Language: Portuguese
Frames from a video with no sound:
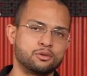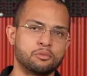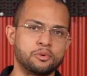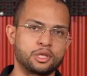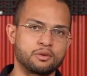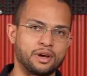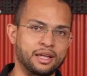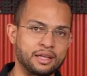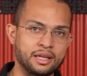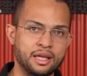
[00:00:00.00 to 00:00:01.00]
no momento que
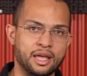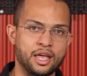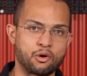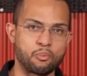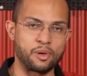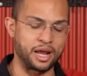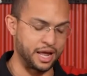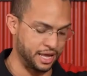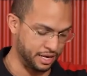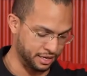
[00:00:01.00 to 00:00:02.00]
vai recuperar
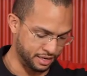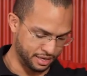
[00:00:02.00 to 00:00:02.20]
ele,